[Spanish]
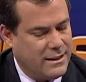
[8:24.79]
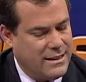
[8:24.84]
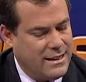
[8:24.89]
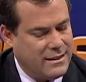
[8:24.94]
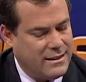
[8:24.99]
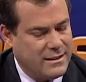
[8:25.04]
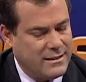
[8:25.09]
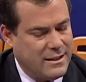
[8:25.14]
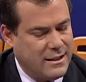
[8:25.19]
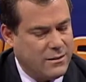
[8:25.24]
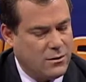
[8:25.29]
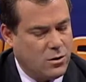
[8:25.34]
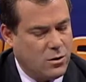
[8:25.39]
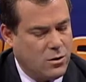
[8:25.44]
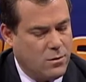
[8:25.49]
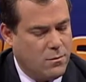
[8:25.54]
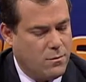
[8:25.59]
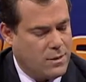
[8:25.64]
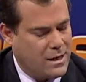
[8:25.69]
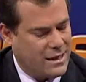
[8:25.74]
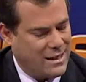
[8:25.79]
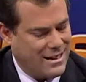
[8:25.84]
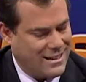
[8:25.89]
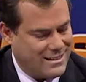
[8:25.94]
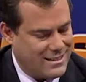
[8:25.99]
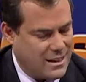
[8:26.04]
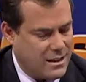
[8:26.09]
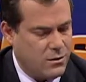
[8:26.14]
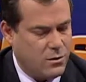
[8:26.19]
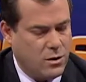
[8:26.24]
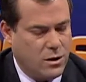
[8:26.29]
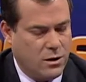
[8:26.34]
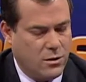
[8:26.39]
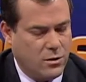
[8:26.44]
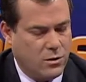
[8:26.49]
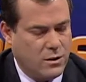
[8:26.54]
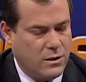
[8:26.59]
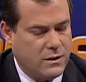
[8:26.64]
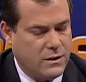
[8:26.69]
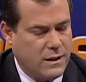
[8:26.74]
Y este centro, regresando a la
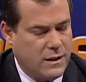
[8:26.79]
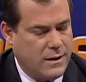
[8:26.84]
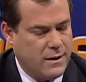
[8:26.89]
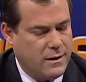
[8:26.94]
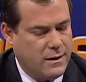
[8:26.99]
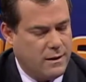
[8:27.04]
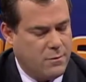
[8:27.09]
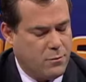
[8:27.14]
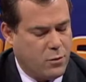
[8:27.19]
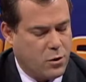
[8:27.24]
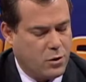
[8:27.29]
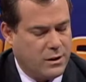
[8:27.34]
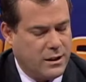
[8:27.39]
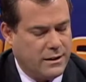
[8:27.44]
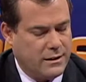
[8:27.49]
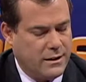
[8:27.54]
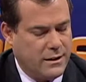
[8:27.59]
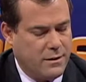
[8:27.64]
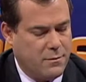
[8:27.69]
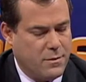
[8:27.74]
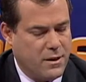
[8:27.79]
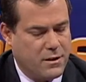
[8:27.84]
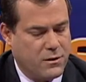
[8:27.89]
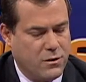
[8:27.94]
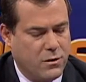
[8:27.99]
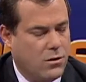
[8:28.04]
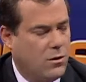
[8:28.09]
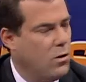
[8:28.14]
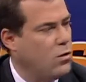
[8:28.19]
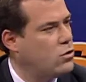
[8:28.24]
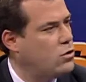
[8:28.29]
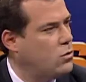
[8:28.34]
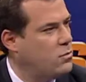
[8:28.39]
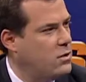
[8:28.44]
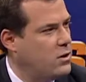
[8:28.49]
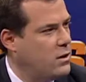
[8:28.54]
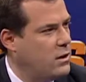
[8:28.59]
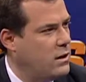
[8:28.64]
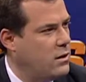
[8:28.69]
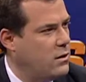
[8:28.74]
noticia importante de inversión, 8
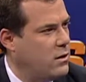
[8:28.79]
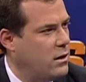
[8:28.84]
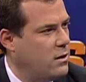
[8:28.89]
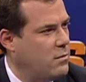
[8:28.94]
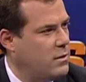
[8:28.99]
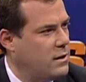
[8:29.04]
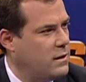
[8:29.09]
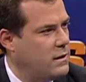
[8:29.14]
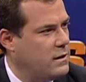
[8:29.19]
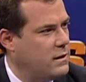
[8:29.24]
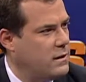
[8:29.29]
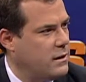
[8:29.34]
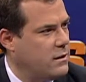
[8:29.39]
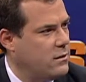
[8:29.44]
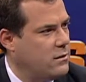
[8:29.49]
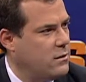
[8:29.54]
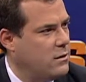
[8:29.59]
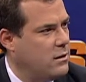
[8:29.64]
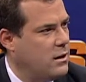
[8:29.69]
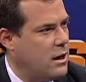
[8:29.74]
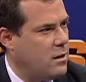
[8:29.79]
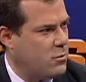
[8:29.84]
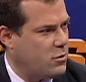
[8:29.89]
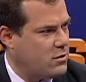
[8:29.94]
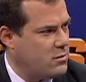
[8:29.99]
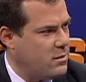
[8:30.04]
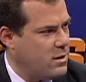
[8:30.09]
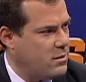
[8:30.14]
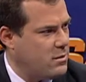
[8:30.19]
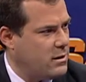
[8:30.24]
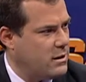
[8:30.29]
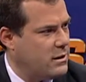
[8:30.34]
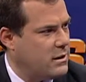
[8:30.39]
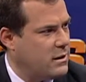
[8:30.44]
millones de dólares me dijiste, ¿no? Aproximadamente.